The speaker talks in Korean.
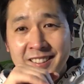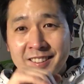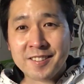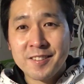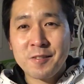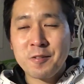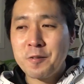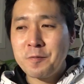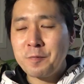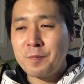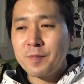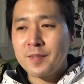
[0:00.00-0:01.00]
어, 그리고
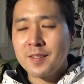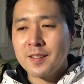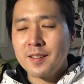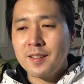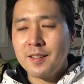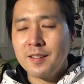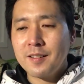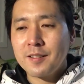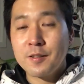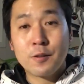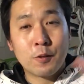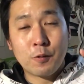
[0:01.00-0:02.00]
어,
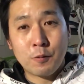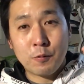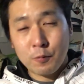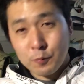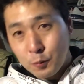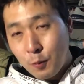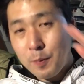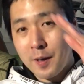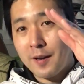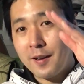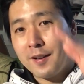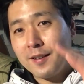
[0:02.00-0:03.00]
그
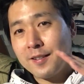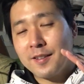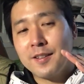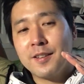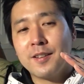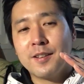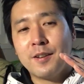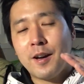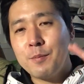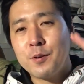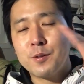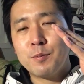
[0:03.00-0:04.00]
돌파 예.
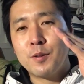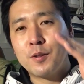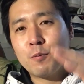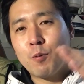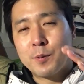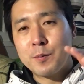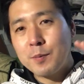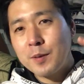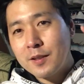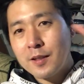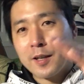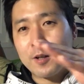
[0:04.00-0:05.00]
하이퍼스피드,
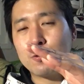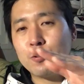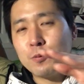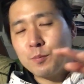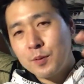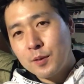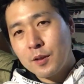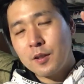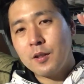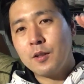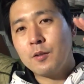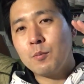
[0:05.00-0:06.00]
월스피드 해가지고
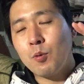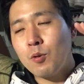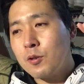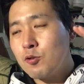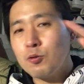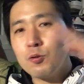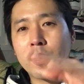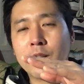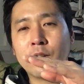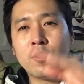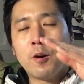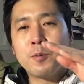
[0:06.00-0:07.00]
비행기 뭘 충전하는
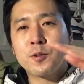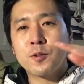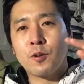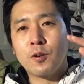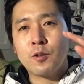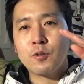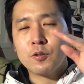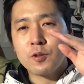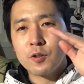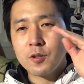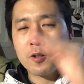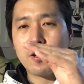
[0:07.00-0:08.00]
건 없어.
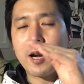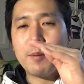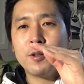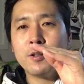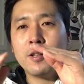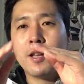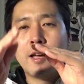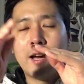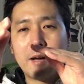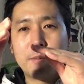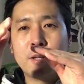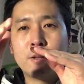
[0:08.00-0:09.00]
그걸 하면은
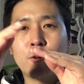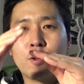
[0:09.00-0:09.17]
앞에 있는 거